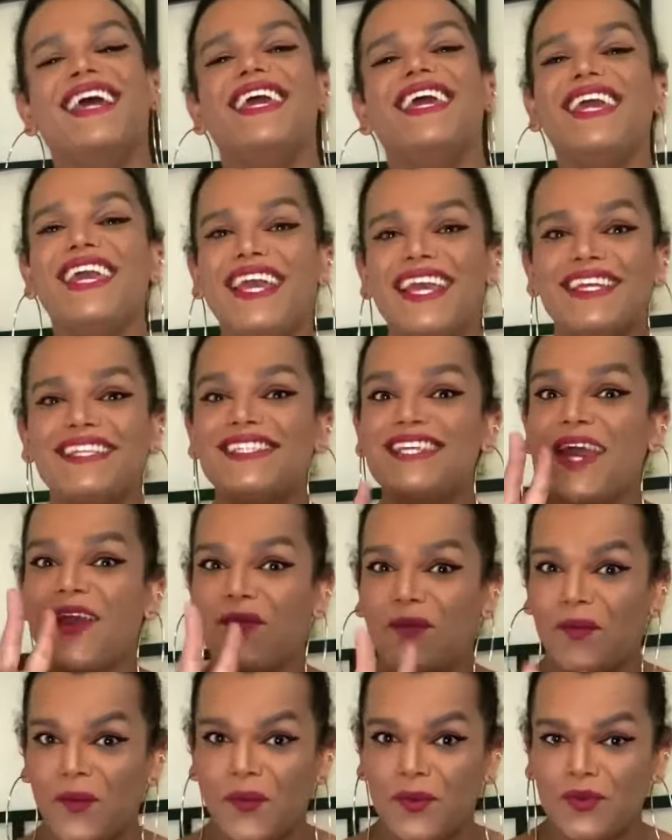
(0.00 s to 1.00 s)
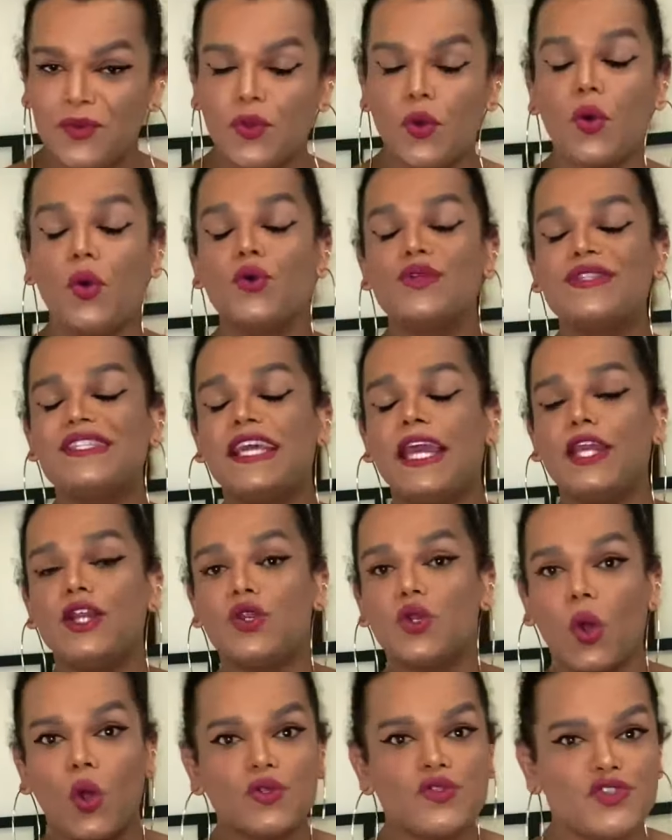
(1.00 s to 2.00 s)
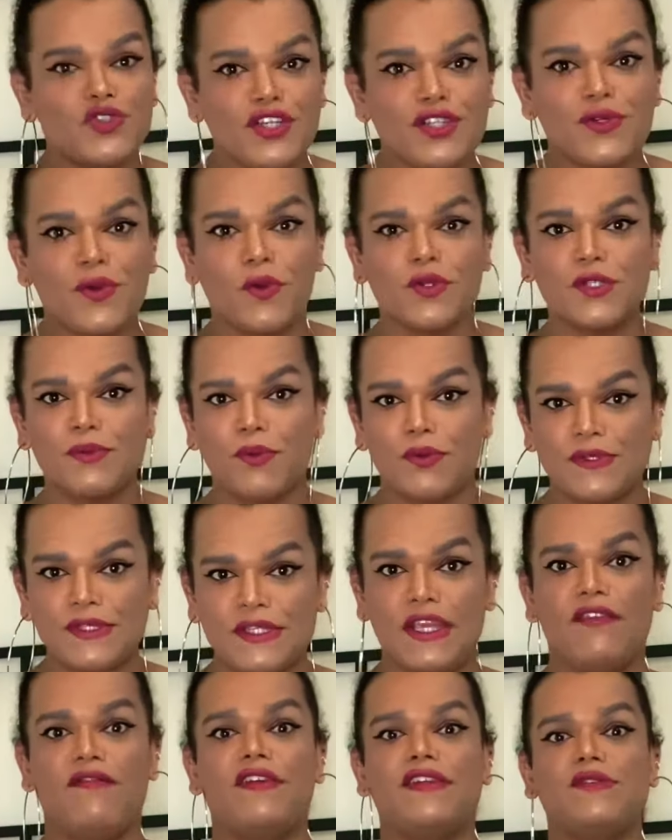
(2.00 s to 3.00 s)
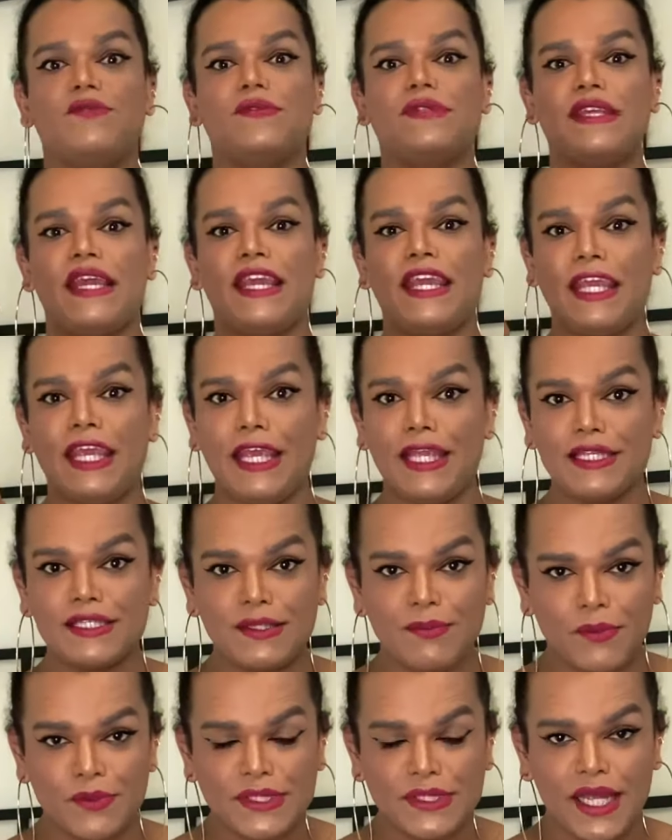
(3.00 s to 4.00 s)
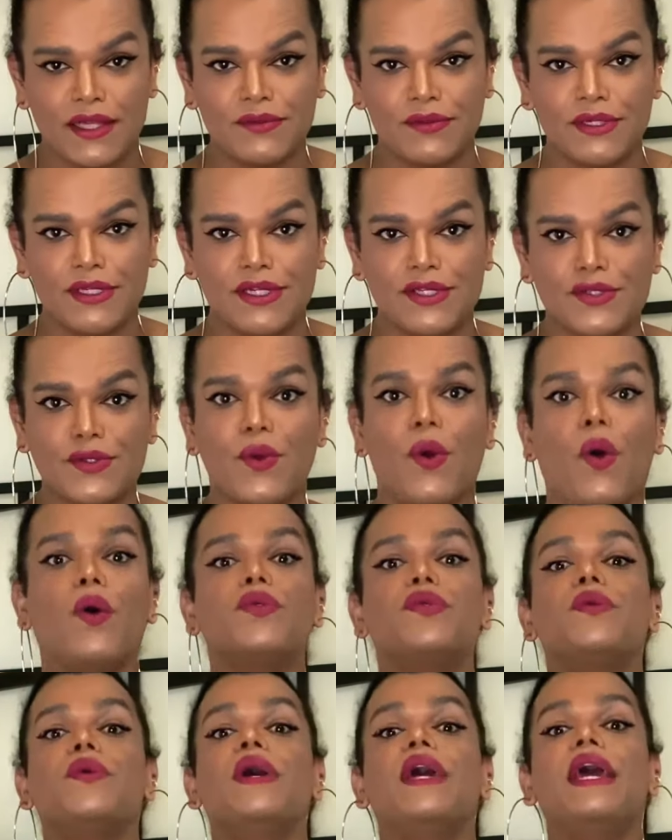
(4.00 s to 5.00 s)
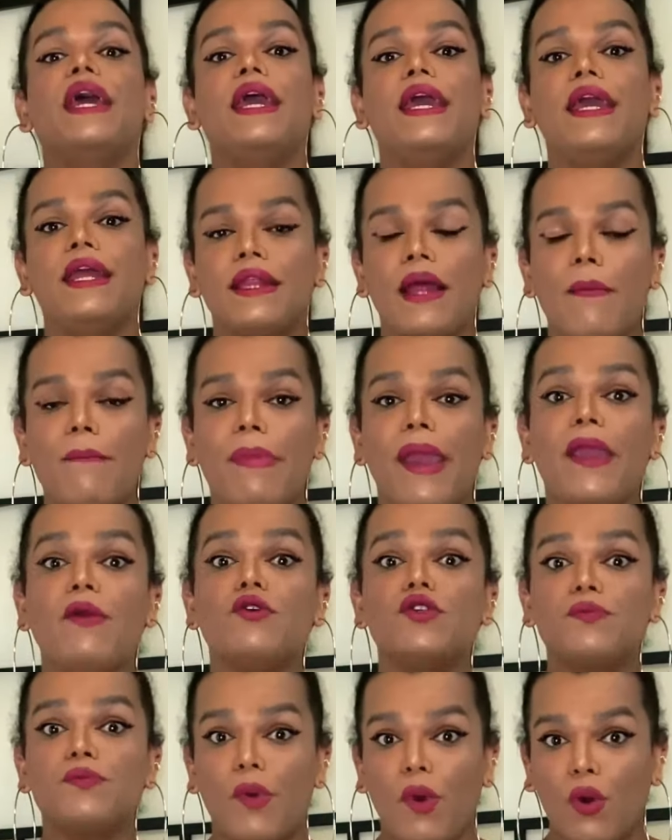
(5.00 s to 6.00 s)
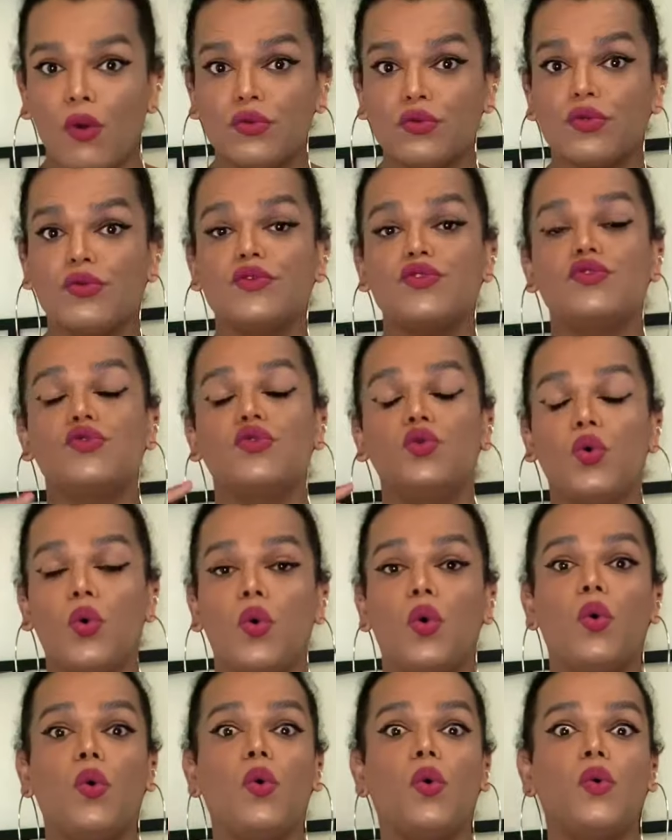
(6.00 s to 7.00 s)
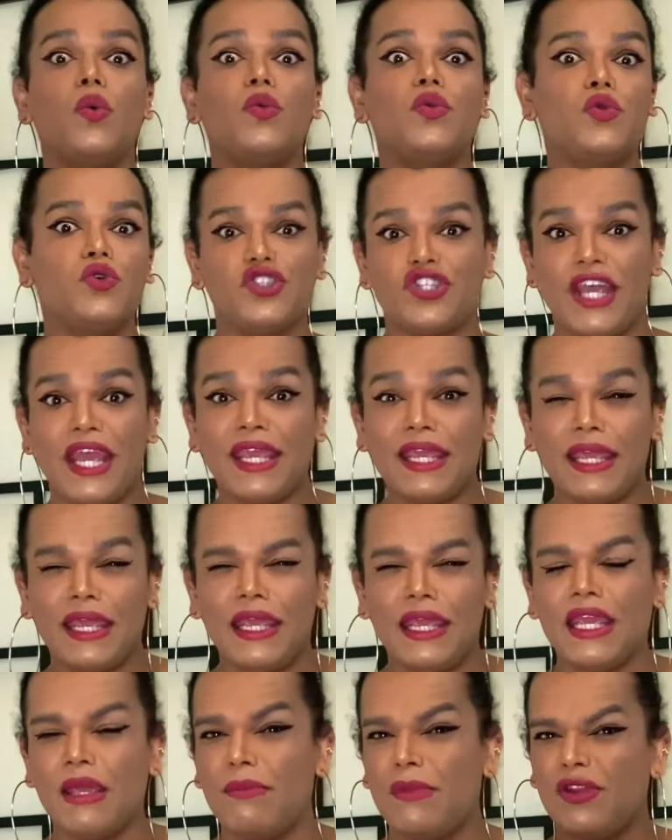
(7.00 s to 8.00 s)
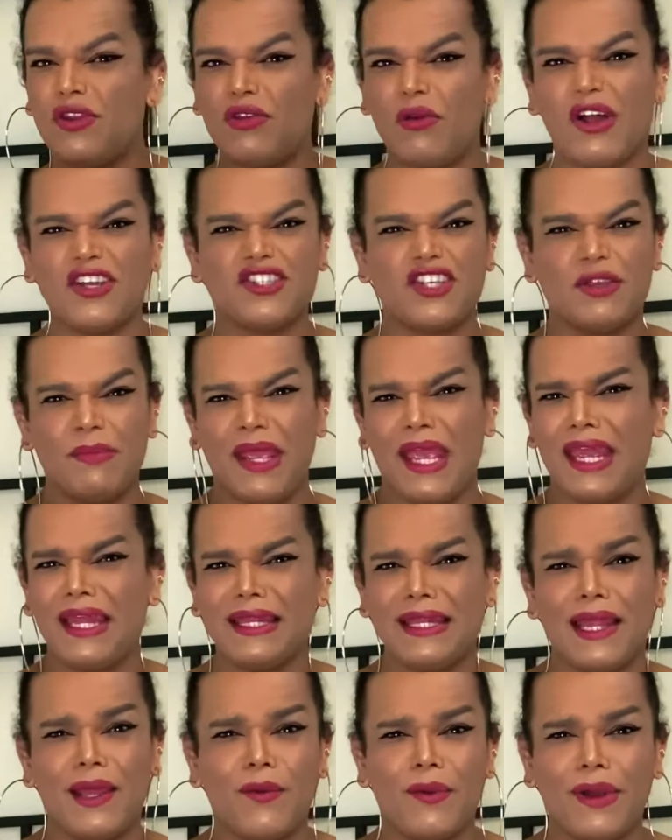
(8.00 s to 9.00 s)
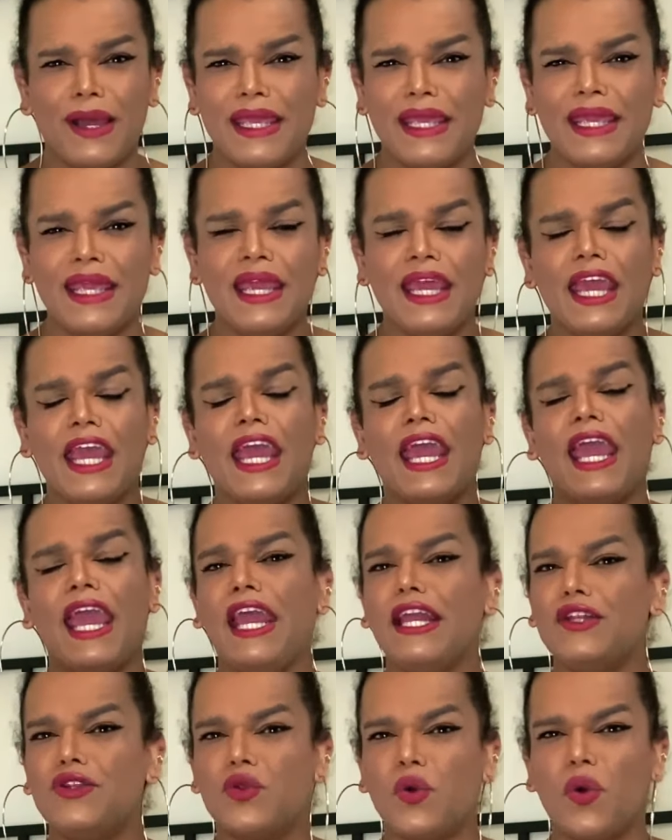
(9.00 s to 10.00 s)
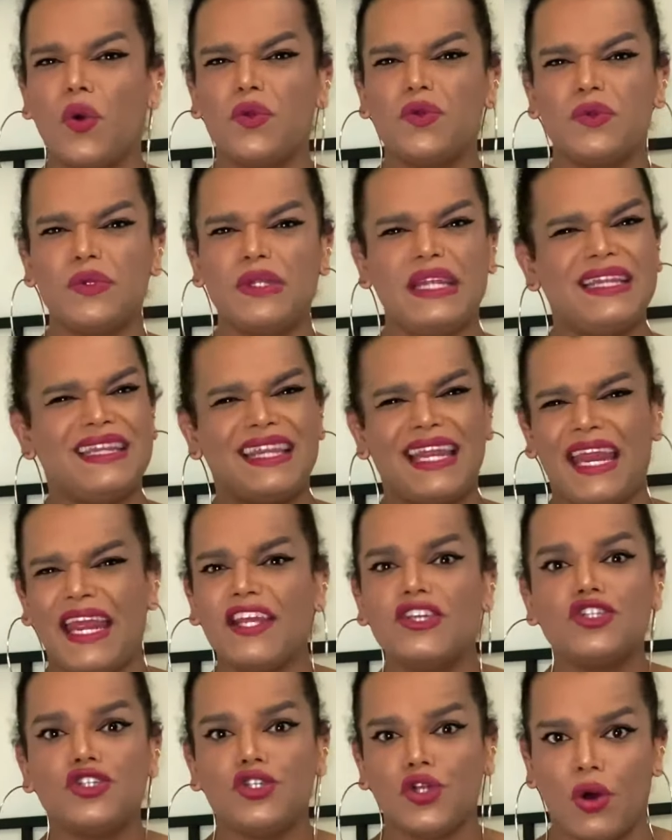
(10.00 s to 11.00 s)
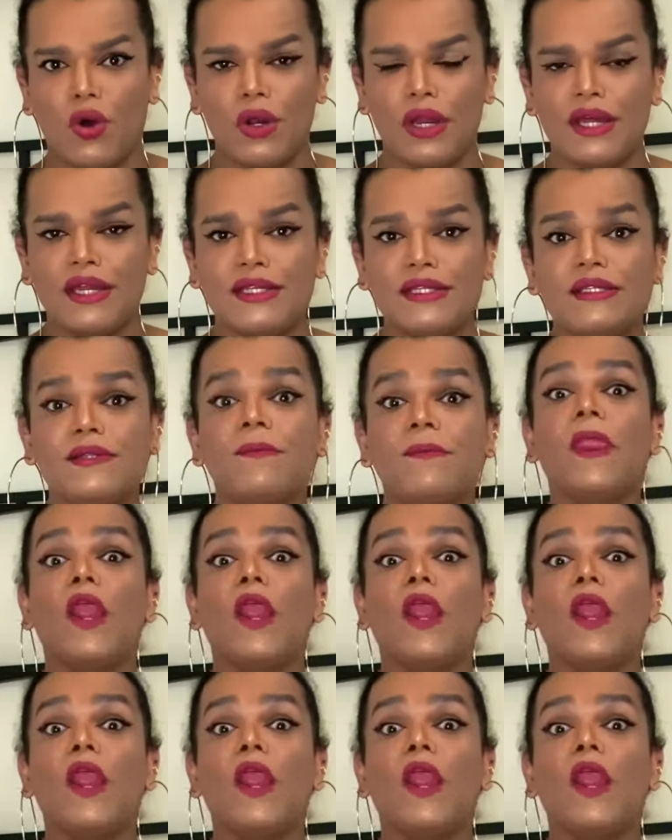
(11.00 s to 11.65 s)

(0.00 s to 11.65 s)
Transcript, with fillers: E segundo, usei todos os descontos possíveis. Usei 15% de desconto e também os pontos do, do check-in, que me, eu acho que me rendeu aí em torno de 3 dólares.